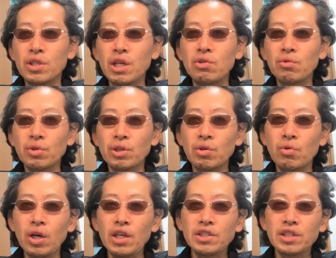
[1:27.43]
前後に動
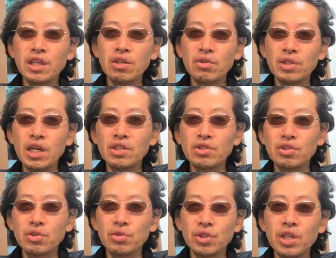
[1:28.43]
かしている最
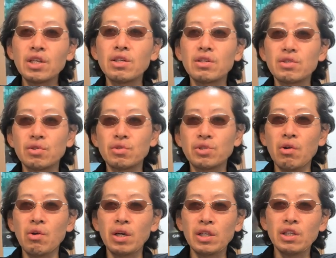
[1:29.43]
中に女性
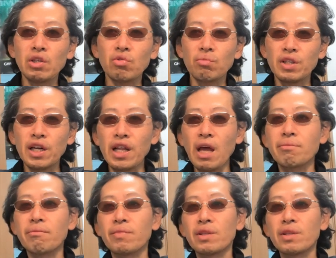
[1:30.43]
をはねたとみられ、